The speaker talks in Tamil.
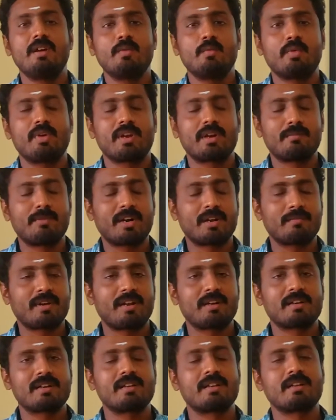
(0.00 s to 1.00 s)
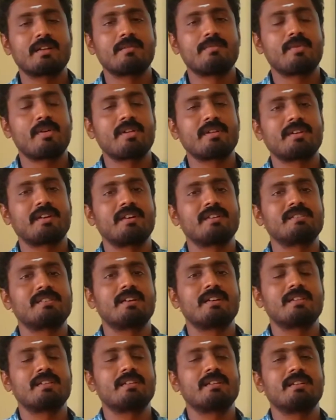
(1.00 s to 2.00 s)
உயரமான பிளான்ட்டில் இருக்கிற போலன் ரைன்ஸ்
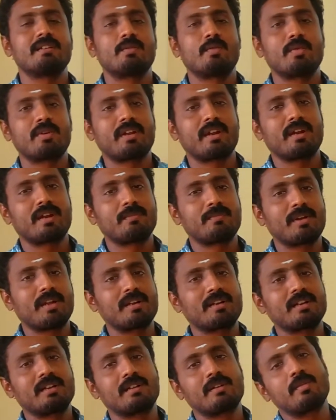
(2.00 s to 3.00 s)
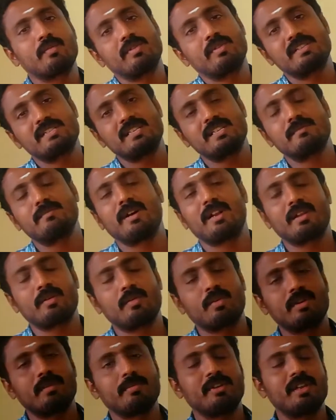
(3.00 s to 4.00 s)
எடுத்து குட்டையான பிளான்ட்டில் இருக்கக்கூடிய ஸ்டிக்மாவில்
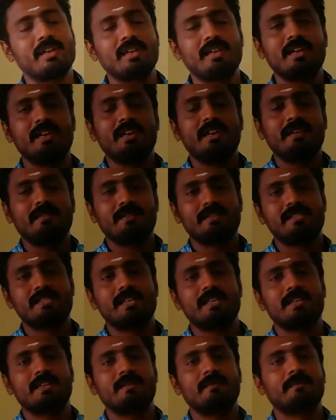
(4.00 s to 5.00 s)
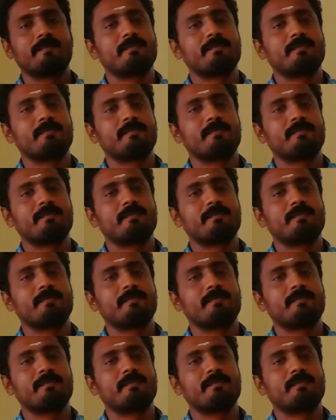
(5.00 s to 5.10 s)
கொண்டு போய் வச்சார்